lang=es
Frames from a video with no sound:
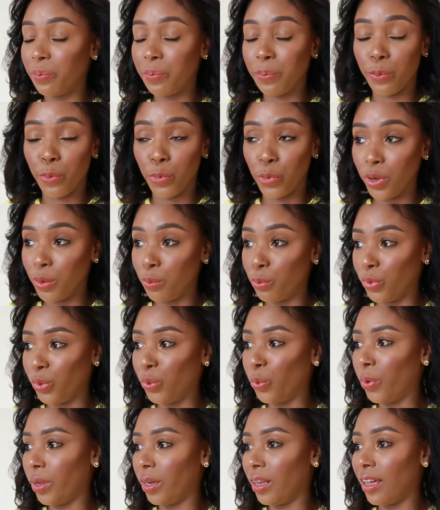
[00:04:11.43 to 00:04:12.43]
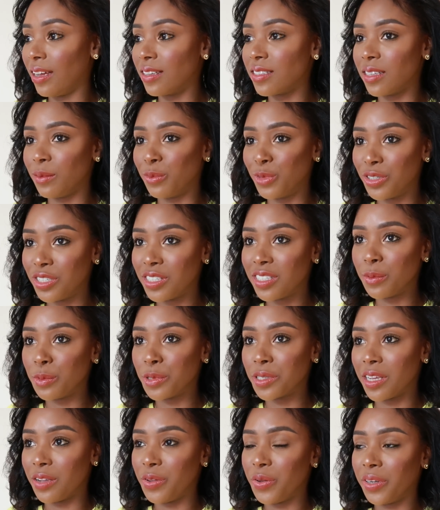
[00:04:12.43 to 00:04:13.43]
muy, muy buenas, hace
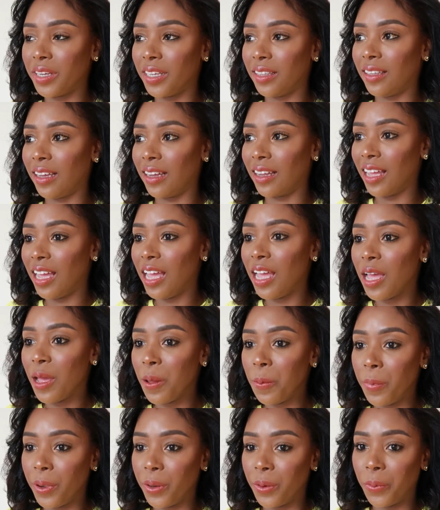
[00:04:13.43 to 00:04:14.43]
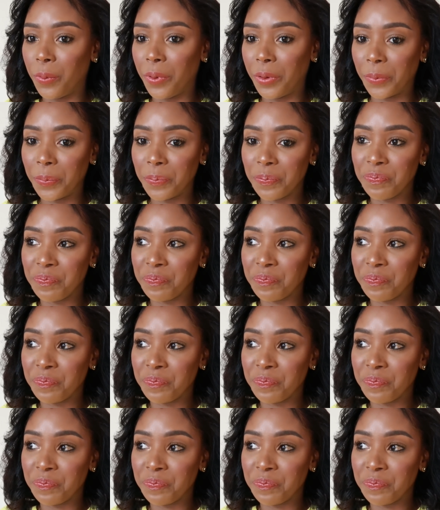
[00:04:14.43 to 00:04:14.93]
muchísimos años que están, pero bueno.